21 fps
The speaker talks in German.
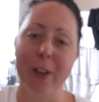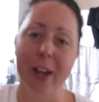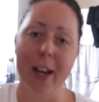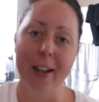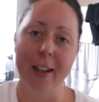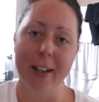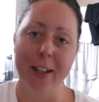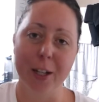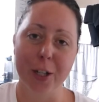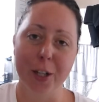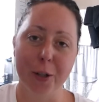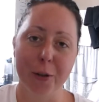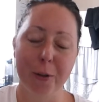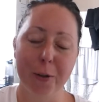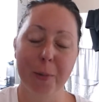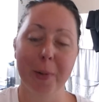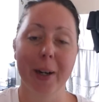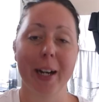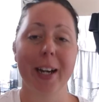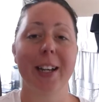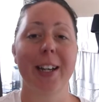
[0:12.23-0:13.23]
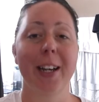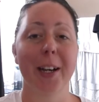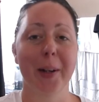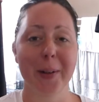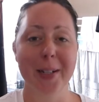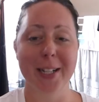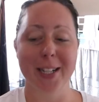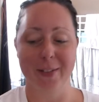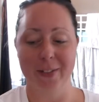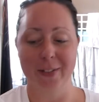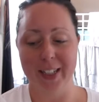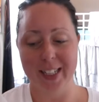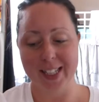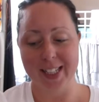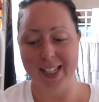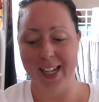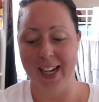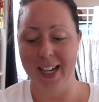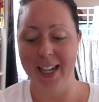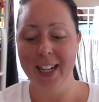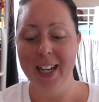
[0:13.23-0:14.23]
werde ich schon über ein Jahr unterwegs
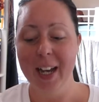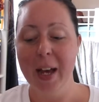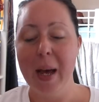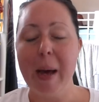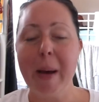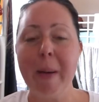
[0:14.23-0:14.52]
sein.